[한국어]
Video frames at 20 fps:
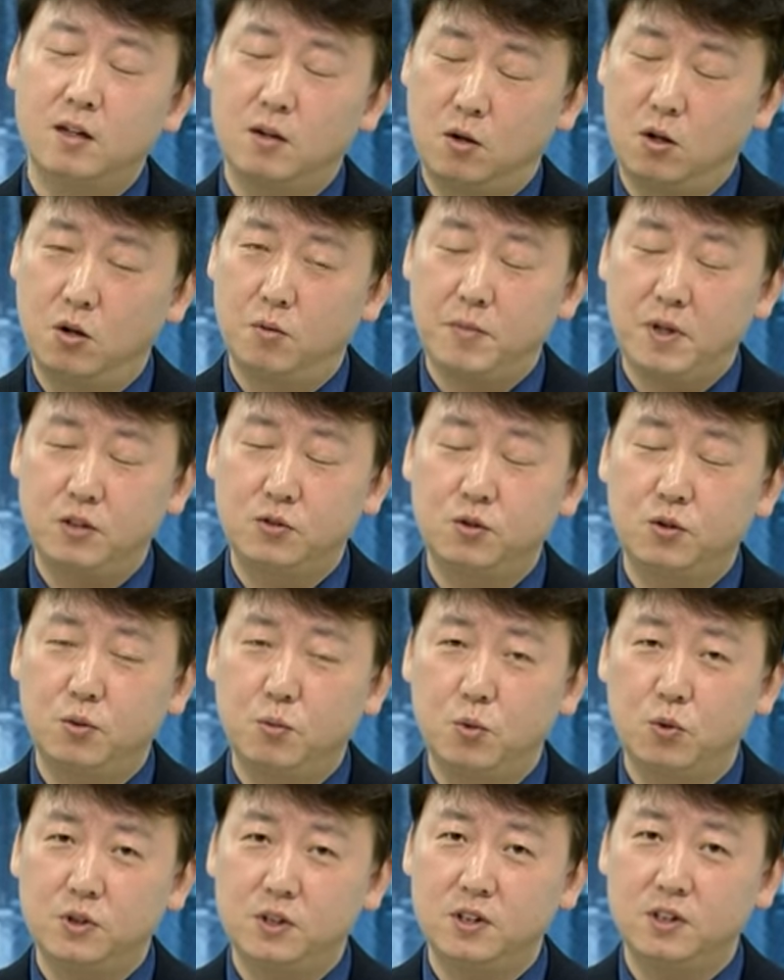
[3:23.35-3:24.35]
어, 매수를
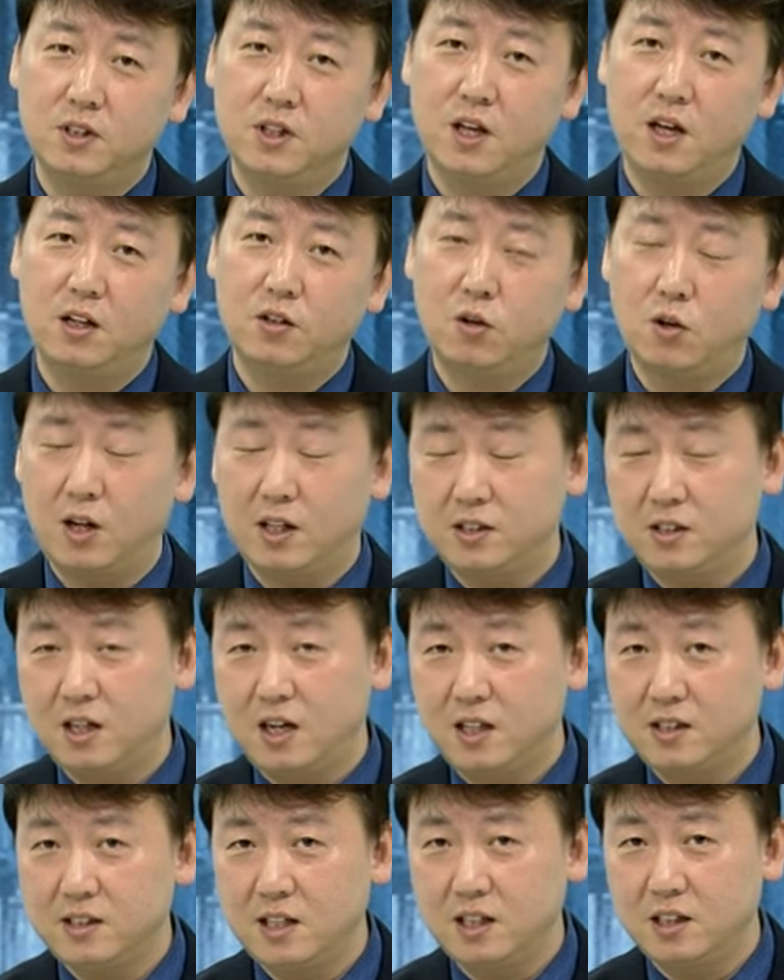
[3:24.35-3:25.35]
보시는 게 더
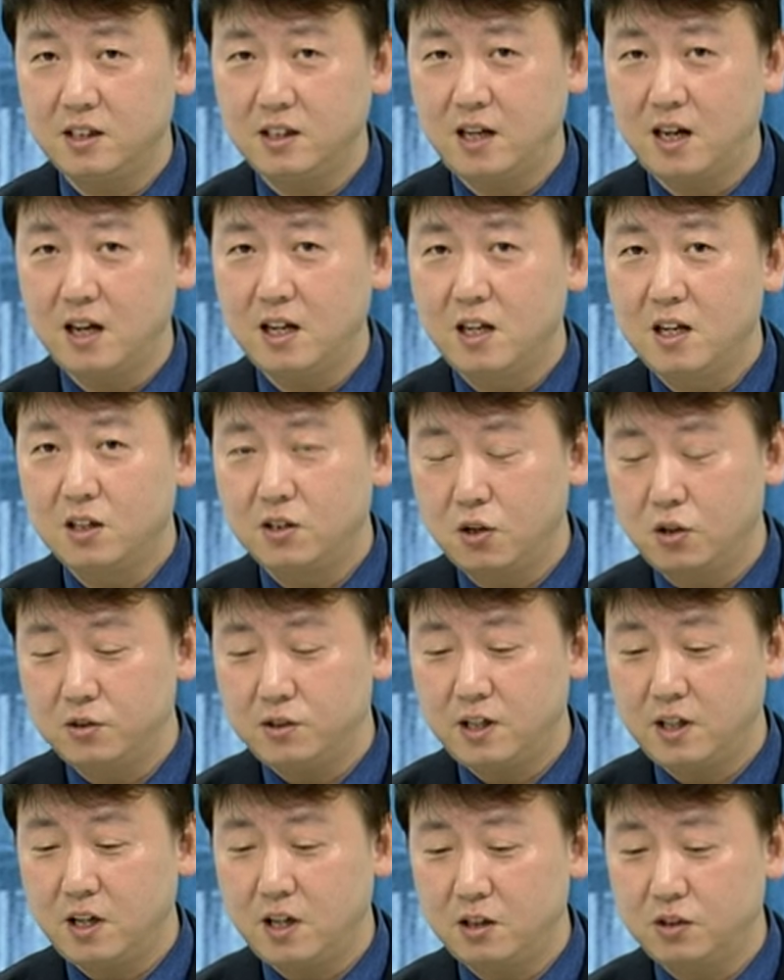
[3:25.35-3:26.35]
안전하지 않을까 그런
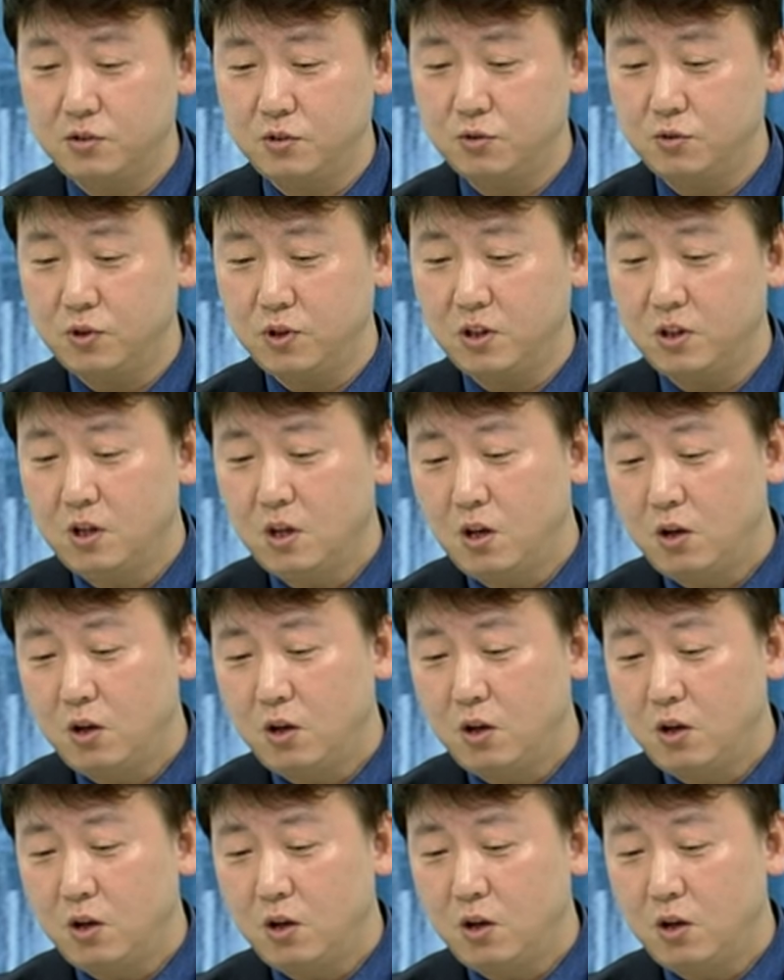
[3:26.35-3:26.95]
생각이 들고요.